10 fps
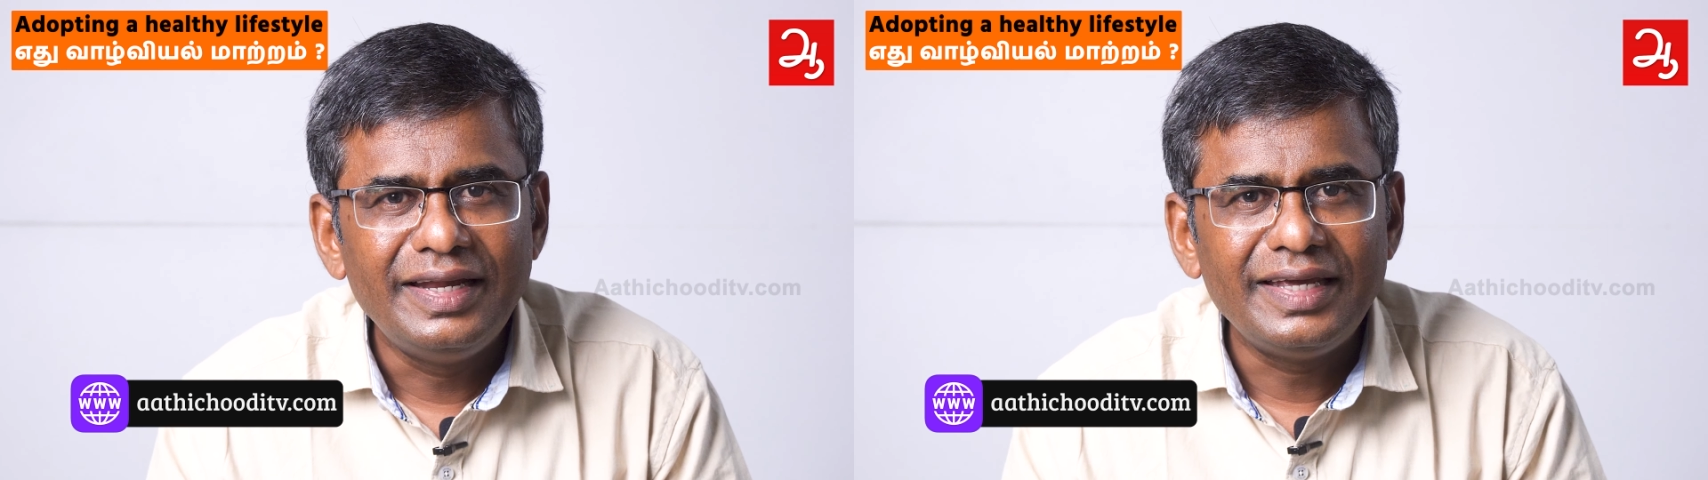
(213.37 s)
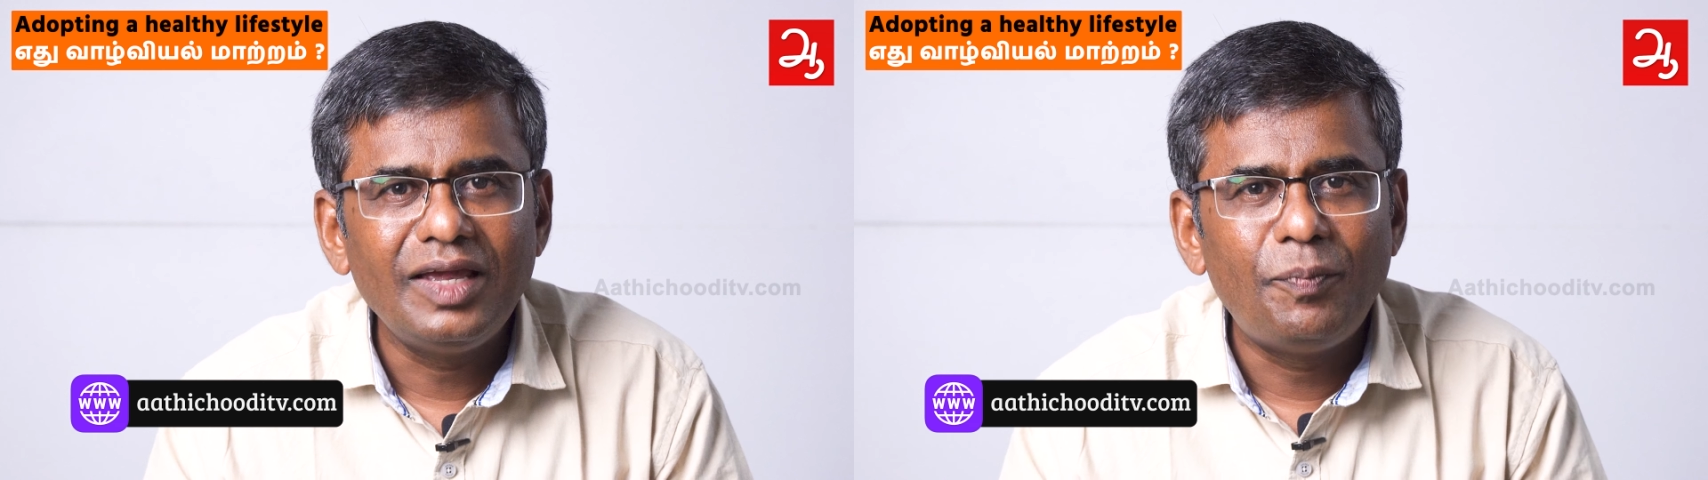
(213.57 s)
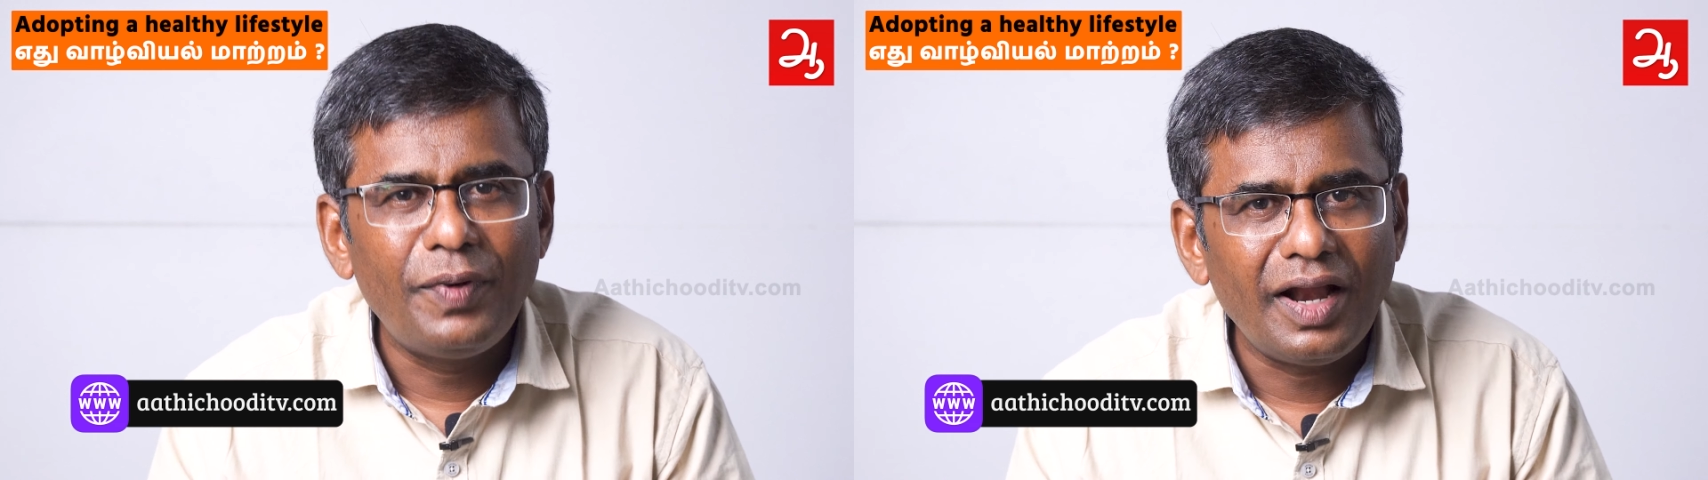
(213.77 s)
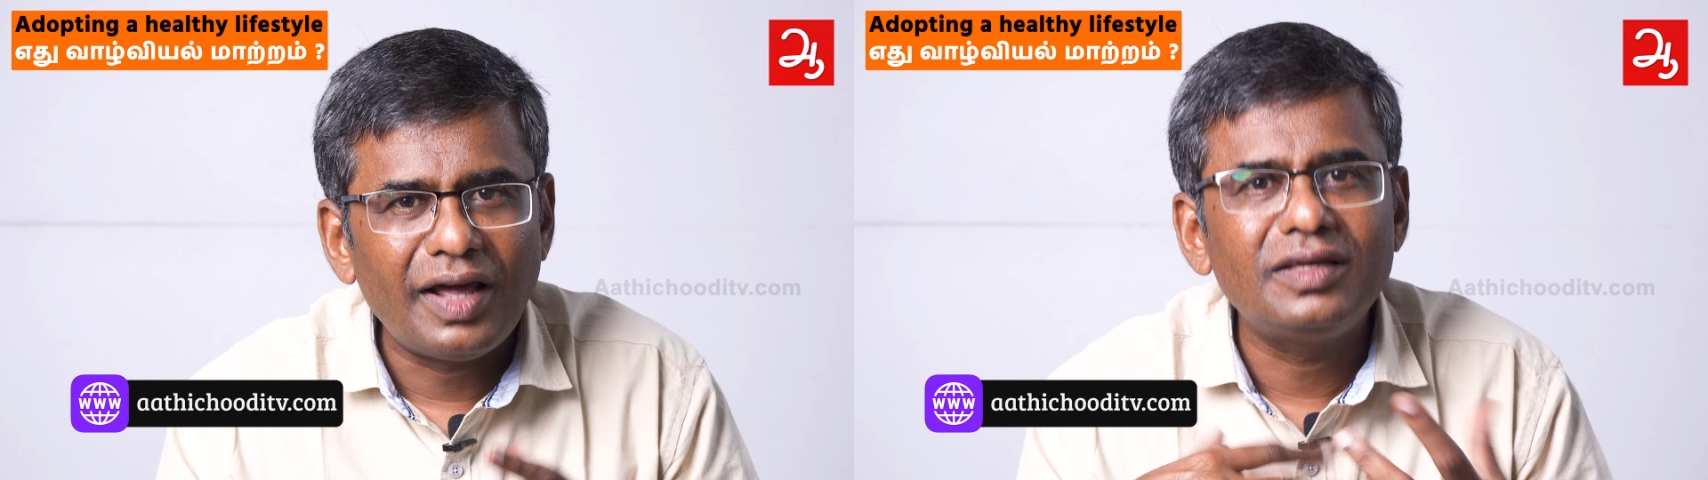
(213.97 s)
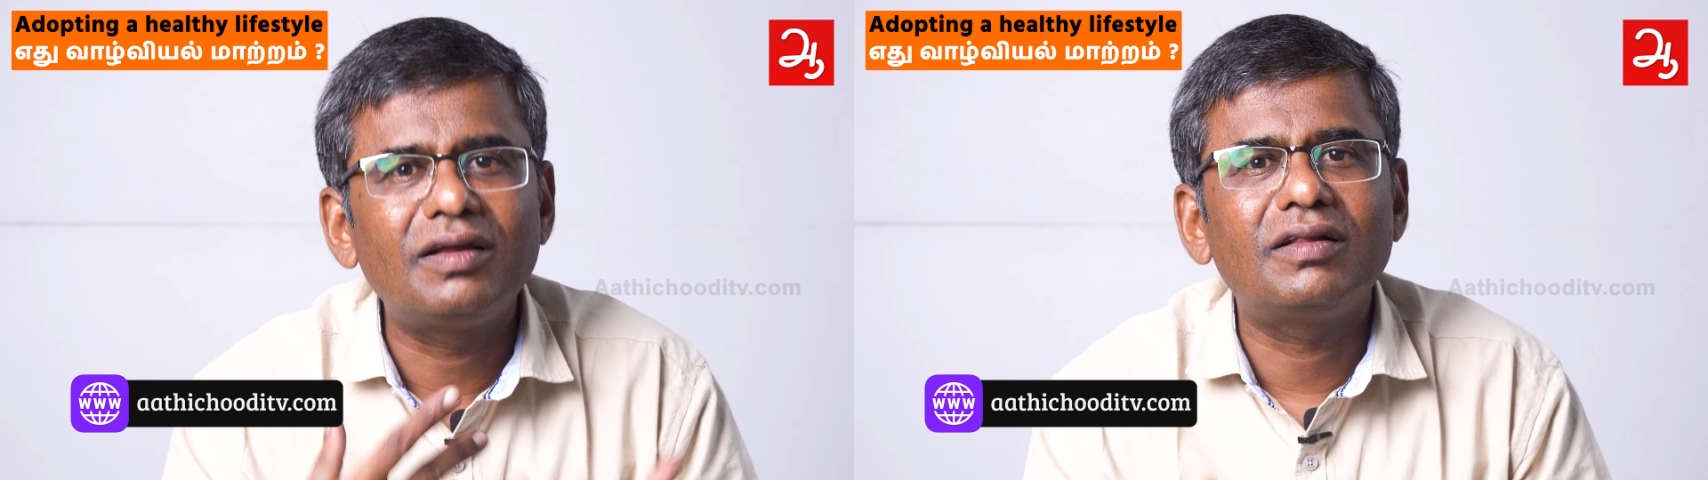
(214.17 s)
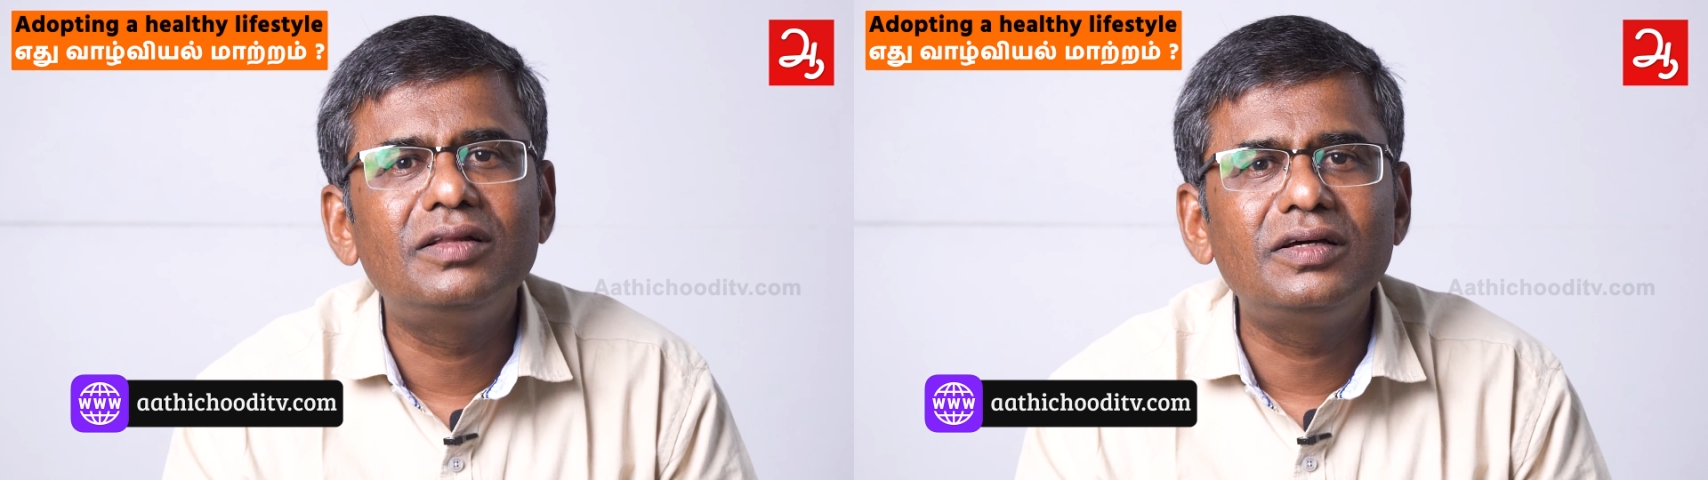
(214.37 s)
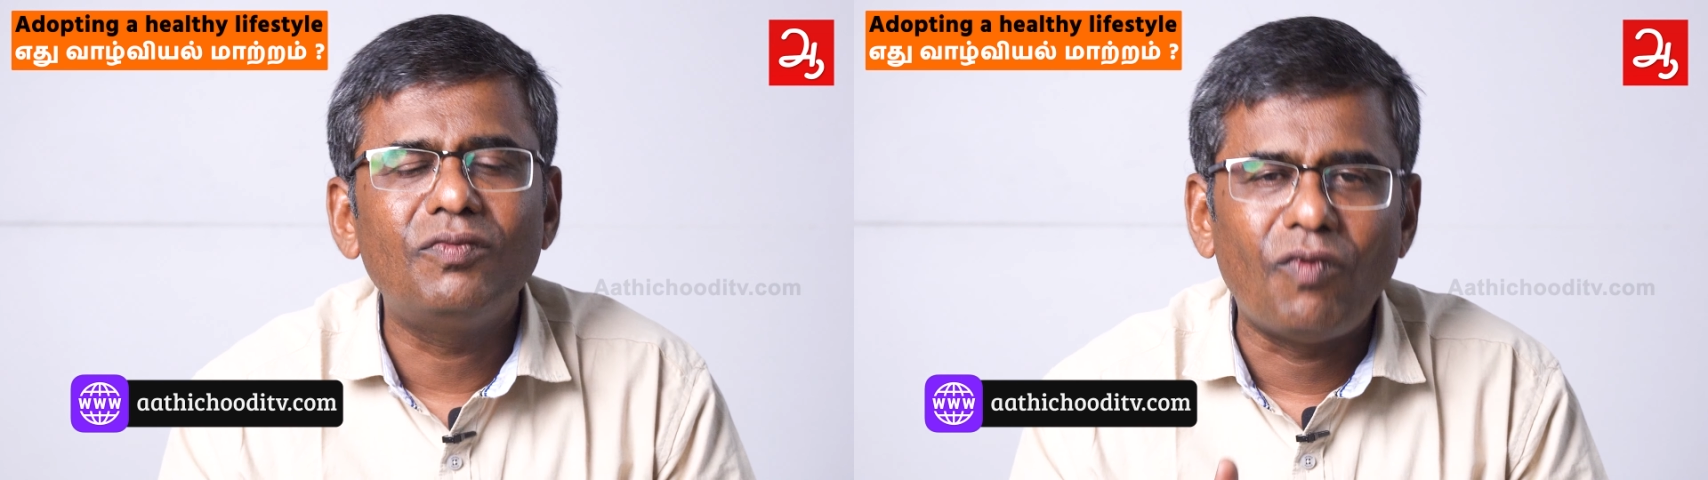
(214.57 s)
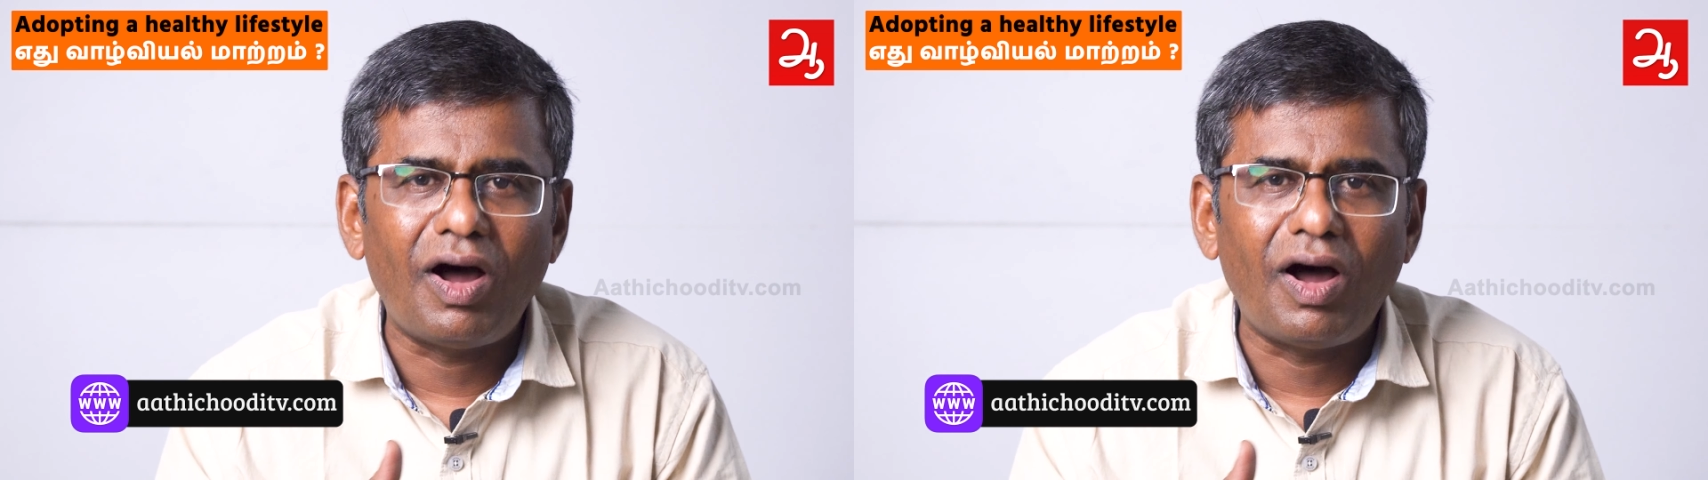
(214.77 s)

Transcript: நீங்கள் இப்படிலாம் இருந்து